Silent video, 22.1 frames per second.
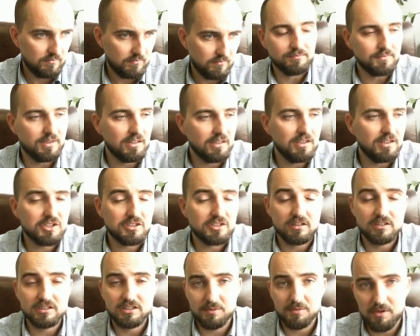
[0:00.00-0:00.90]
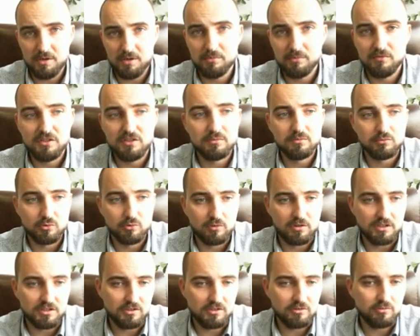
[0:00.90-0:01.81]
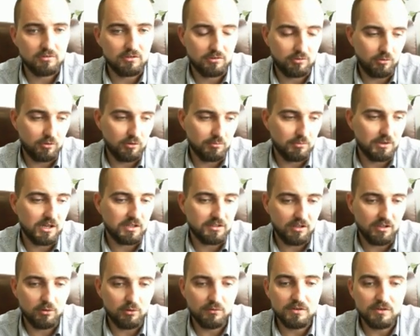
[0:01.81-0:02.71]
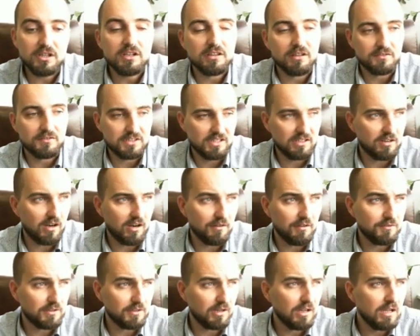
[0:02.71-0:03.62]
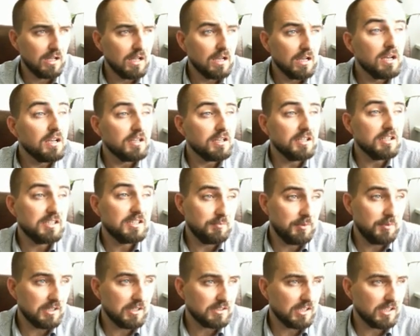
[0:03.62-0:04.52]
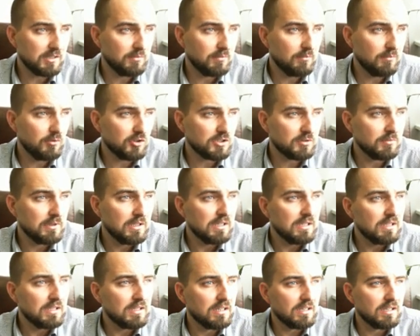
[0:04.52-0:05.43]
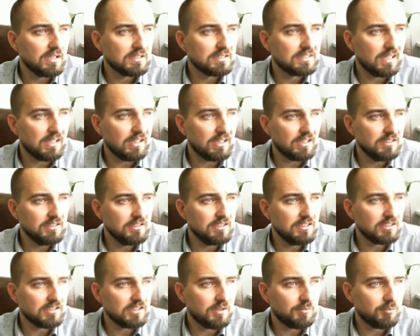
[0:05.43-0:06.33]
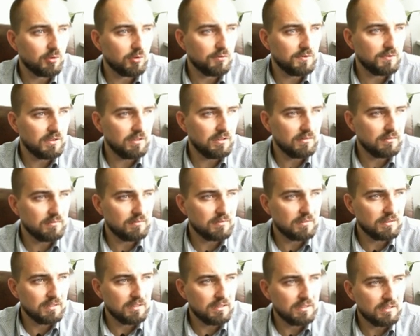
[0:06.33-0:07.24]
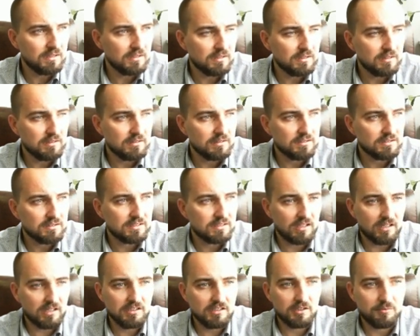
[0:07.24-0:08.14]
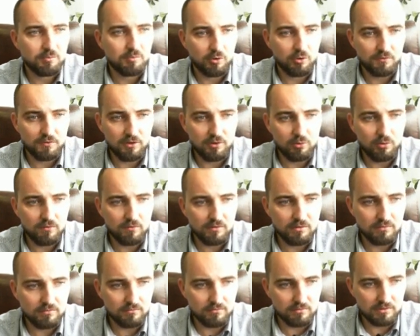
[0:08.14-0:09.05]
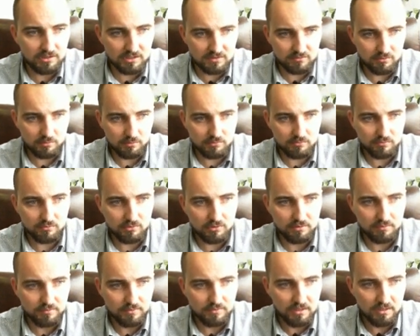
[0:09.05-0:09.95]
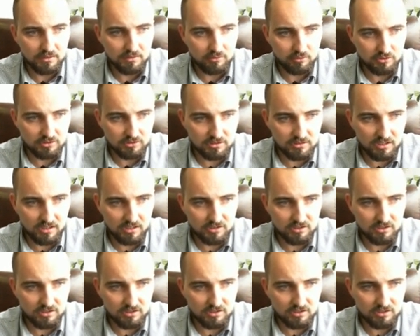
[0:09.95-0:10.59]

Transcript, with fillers: Отлично, теперь мы видим ту картину, которую мы хотели увидеть на всех графиках. И теперь, кстати, мы можем э, сохранить этот профиль, сохранить профиль новый и назовем его точно так